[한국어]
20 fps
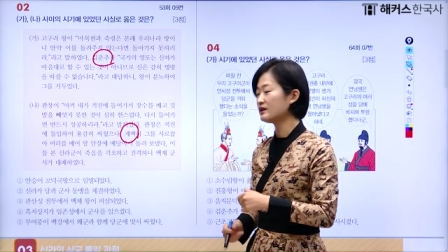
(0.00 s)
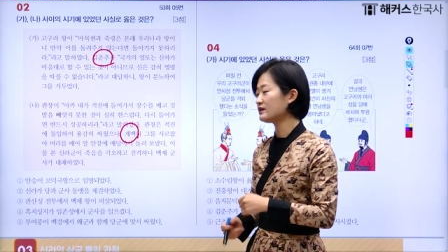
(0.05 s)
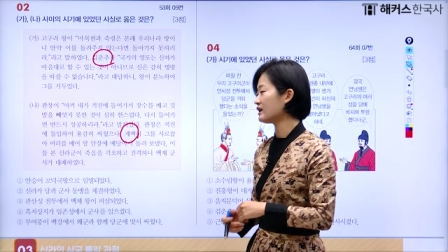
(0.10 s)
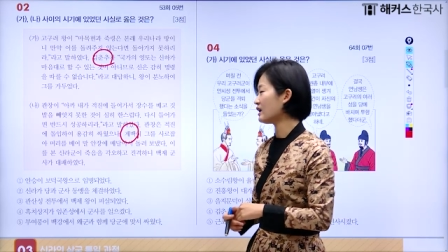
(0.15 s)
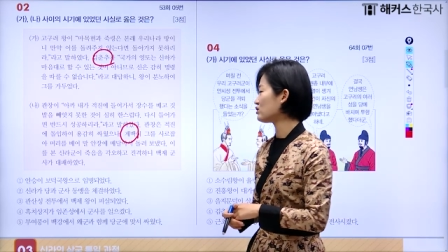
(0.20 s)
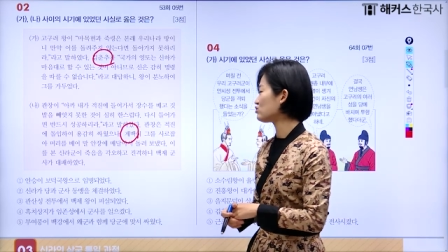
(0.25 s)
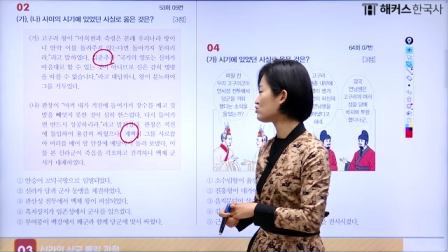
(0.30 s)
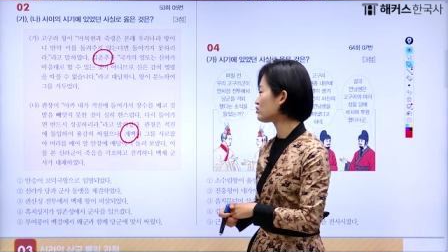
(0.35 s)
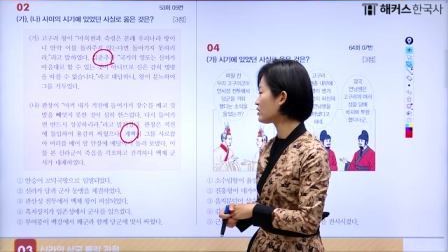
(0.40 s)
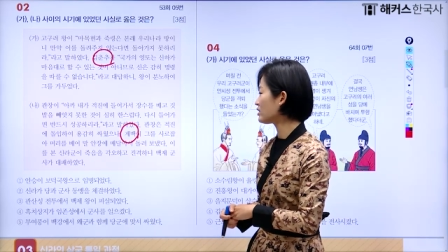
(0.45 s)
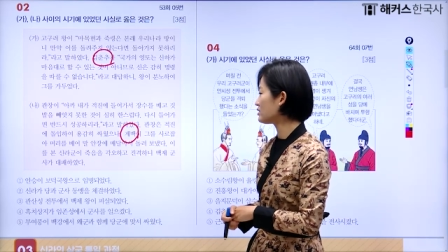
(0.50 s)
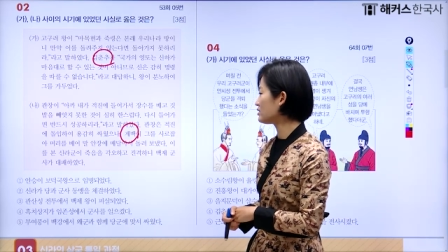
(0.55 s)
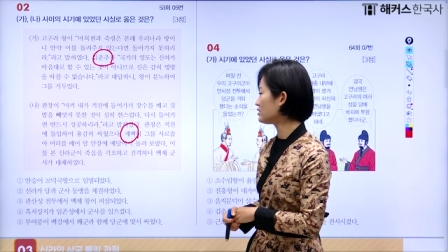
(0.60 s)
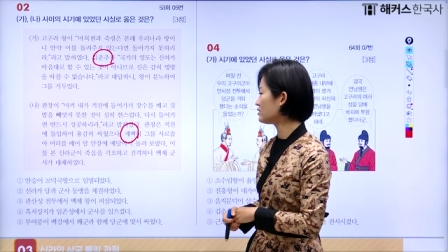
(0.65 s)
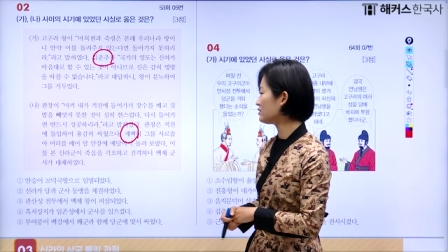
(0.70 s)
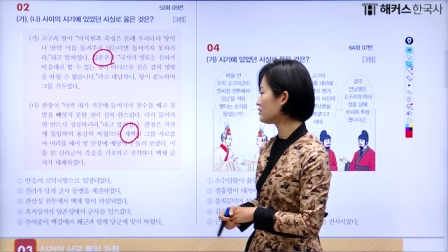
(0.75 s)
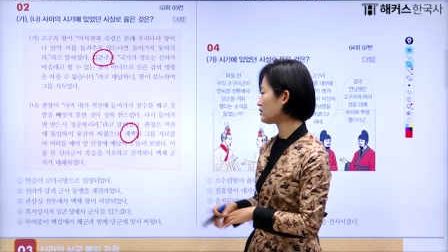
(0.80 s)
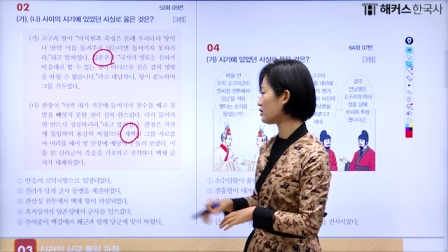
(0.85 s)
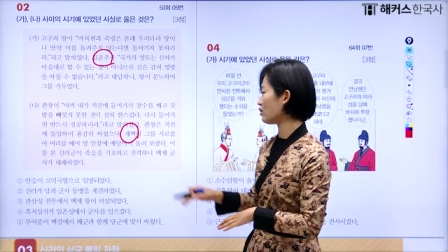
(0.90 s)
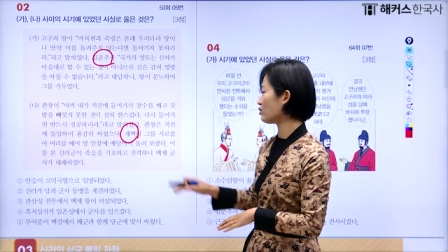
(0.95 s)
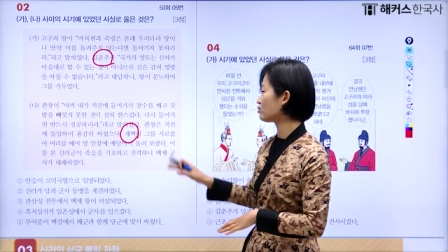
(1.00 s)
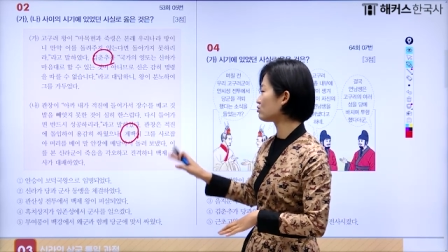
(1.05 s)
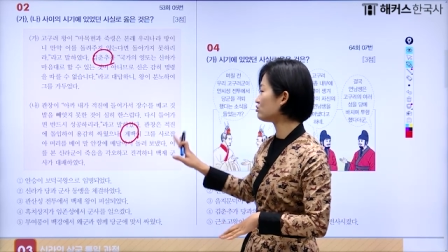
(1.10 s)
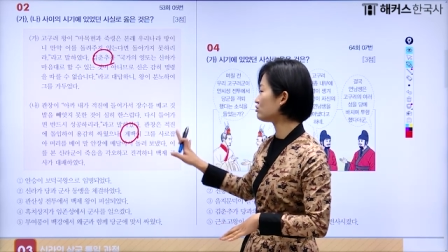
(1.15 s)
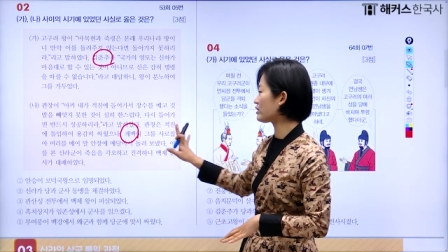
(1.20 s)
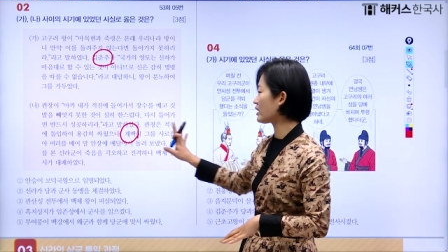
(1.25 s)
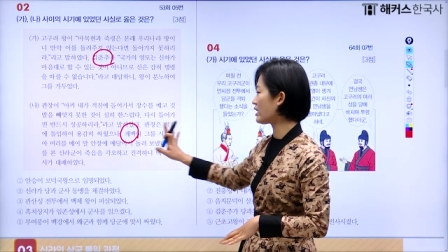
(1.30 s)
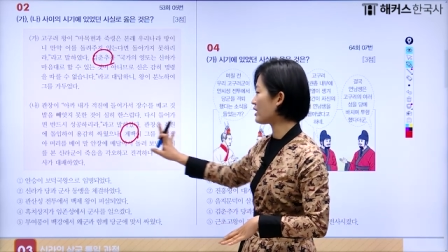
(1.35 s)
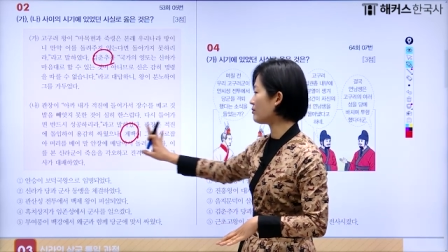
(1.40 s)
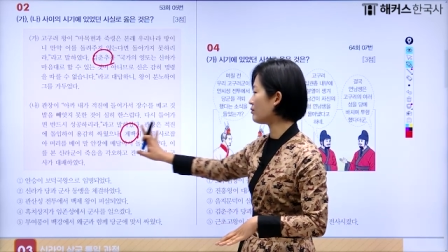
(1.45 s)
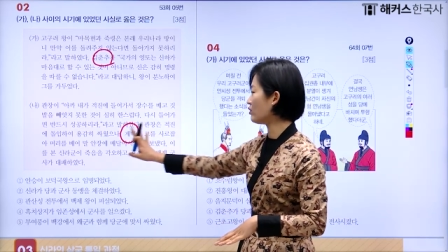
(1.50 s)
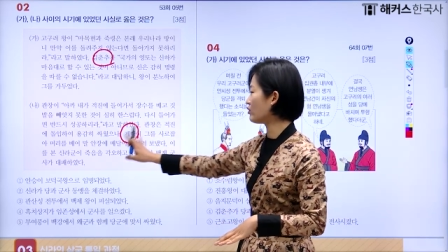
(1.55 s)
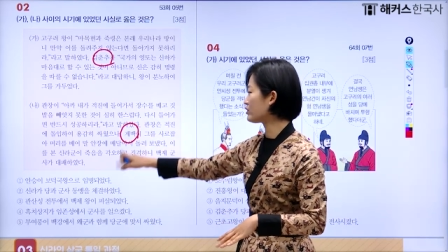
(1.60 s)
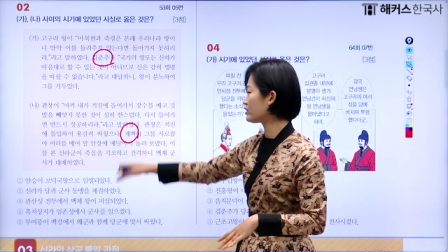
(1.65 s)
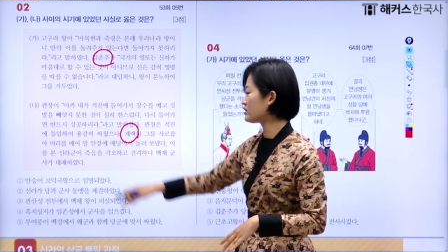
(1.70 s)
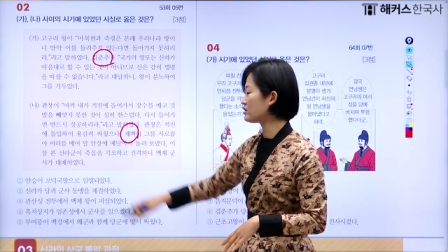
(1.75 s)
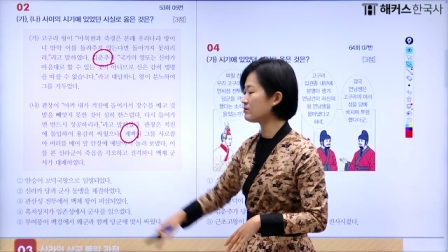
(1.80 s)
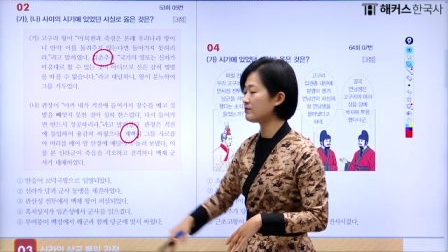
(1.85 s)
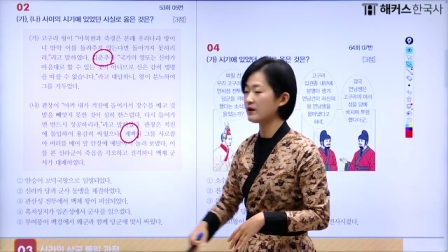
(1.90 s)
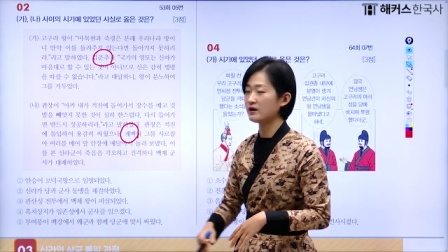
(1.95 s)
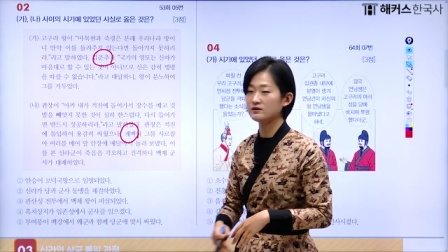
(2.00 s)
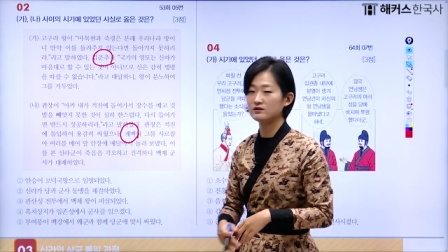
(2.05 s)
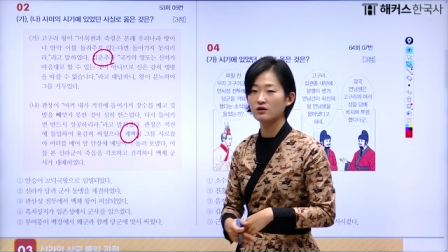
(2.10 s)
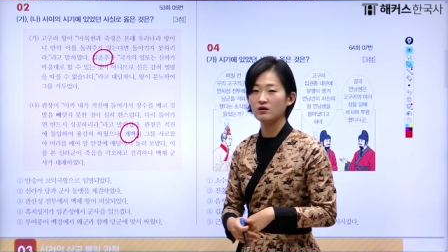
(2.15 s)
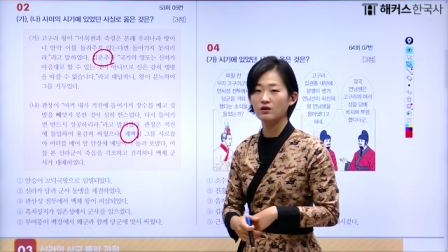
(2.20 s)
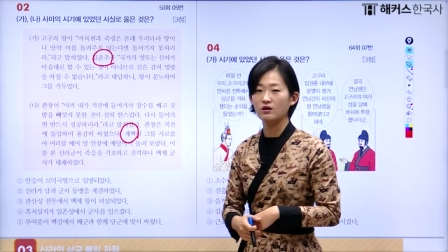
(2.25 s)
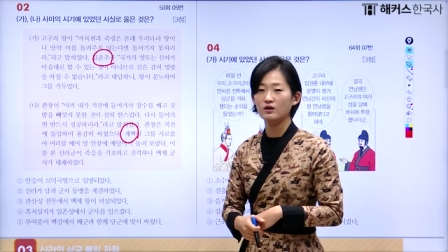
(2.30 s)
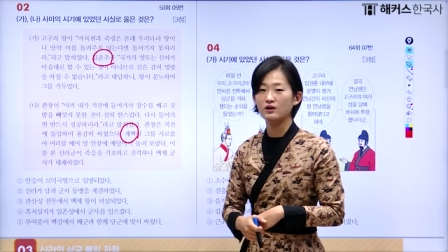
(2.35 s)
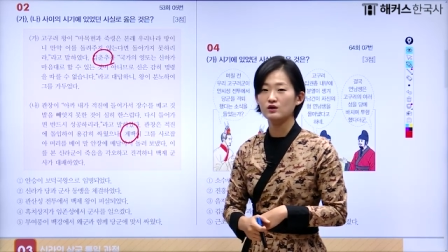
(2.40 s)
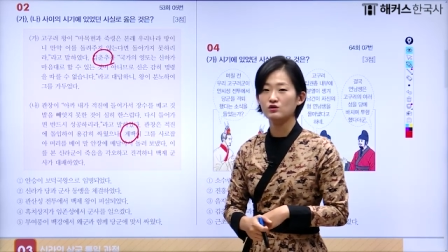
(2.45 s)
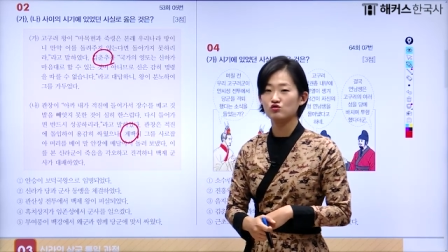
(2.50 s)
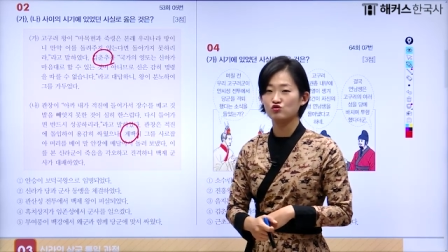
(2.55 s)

나중에는 결국에 머리를 베서